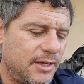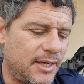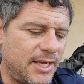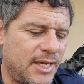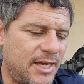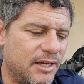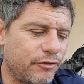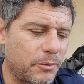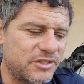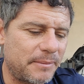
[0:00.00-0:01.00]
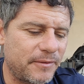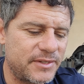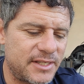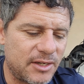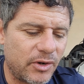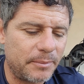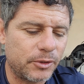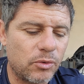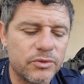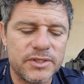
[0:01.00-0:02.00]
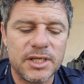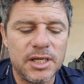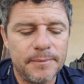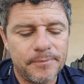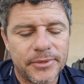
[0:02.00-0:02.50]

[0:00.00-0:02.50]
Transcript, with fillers: É, eu vou mostrar para vocês agora porque eu consegui